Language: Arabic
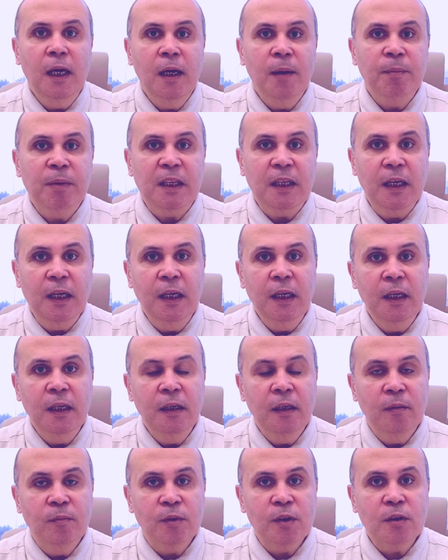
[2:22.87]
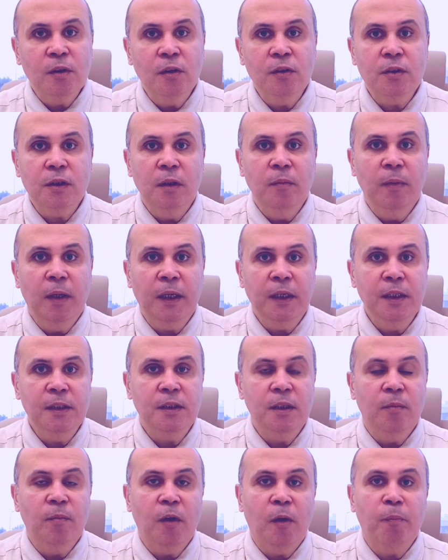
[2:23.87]
بتقلل امتصاص
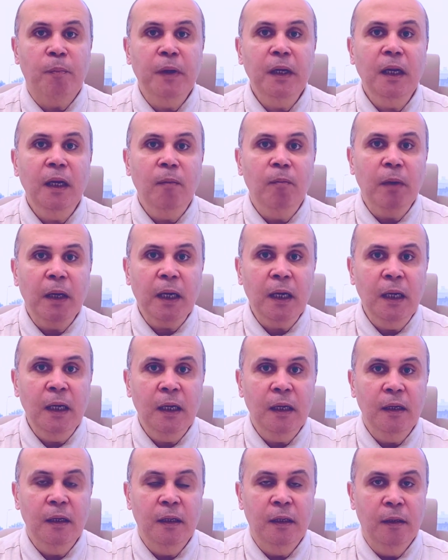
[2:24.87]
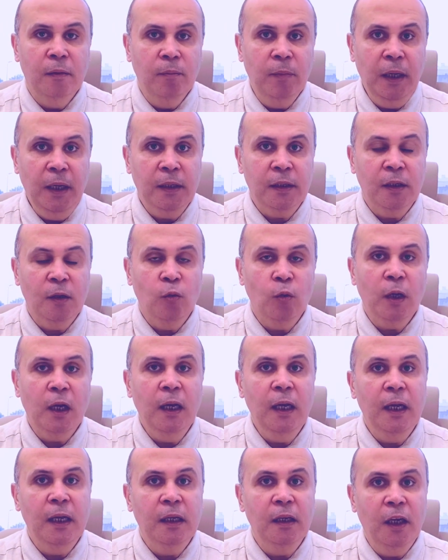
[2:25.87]
المغنيسيوم ربنا لما خلق المعده
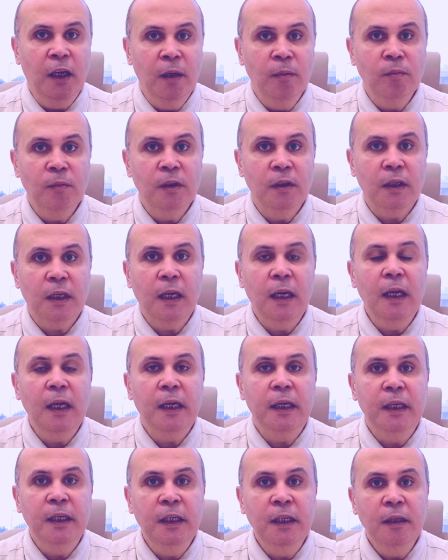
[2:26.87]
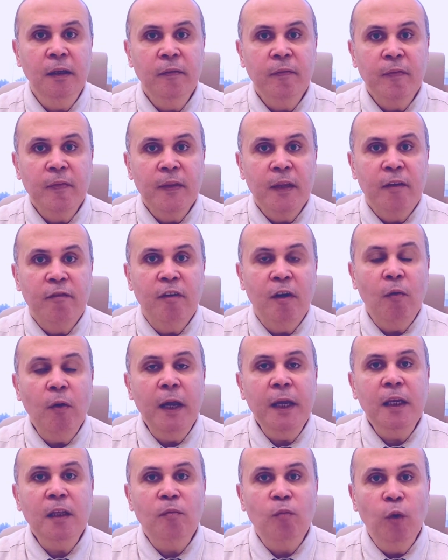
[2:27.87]
وخلق الحمض خلق ليه
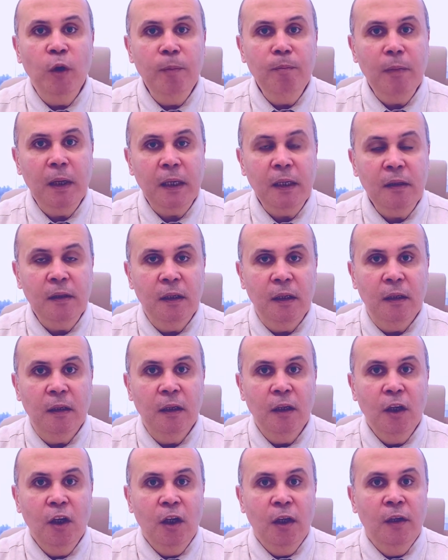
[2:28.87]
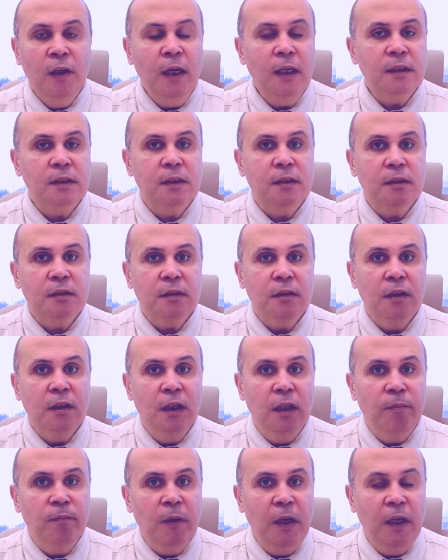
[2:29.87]
فوائد مهمه جدا نقص
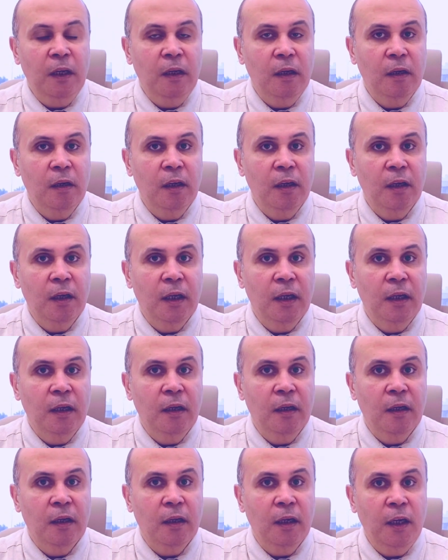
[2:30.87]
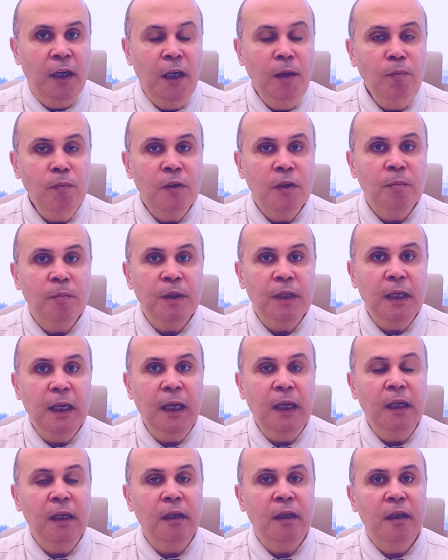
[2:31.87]
الحمض
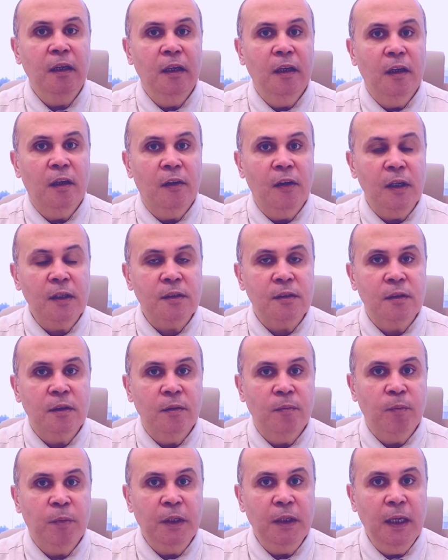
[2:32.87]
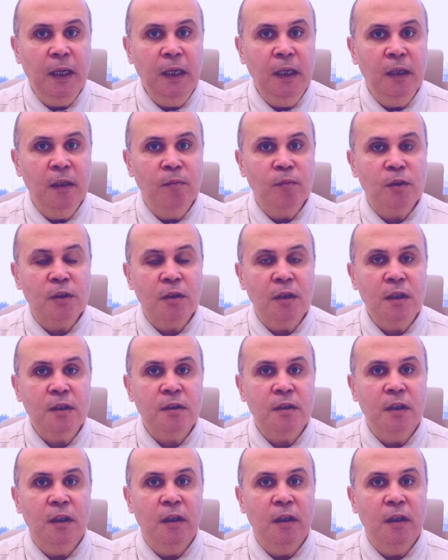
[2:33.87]
بيقلل نقص بيقلل امتصاص